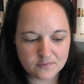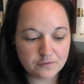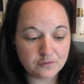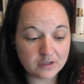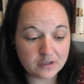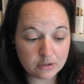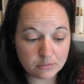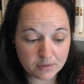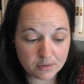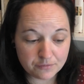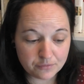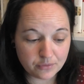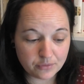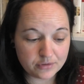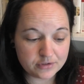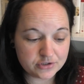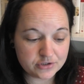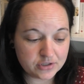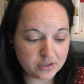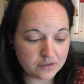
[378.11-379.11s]
viel über
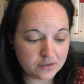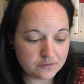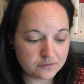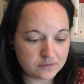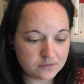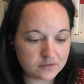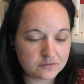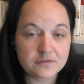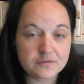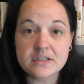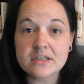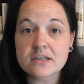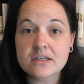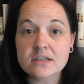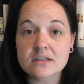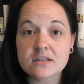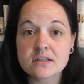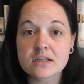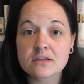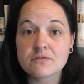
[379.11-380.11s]
Freundschaft, viel
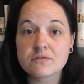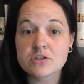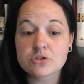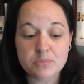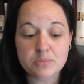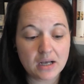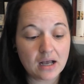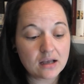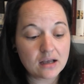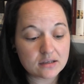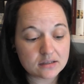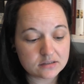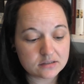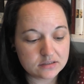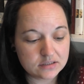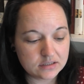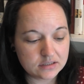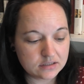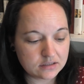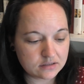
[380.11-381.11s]
Kritik, viel
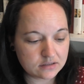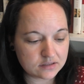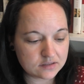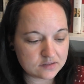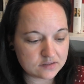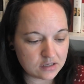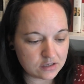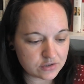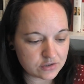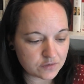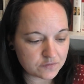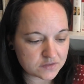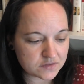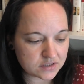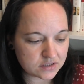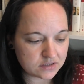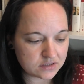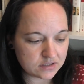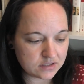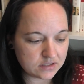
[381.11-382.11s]
Sprachkritik,
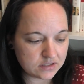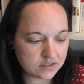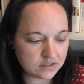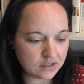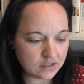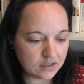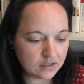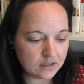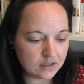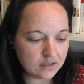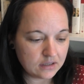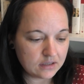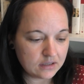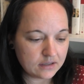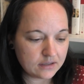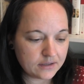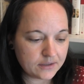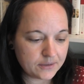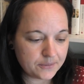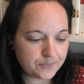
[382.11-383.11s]
Gesellschaftskritik,
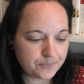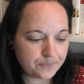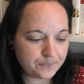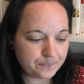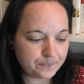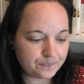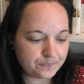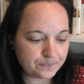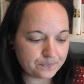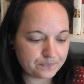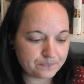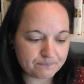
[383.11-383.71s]
ähm,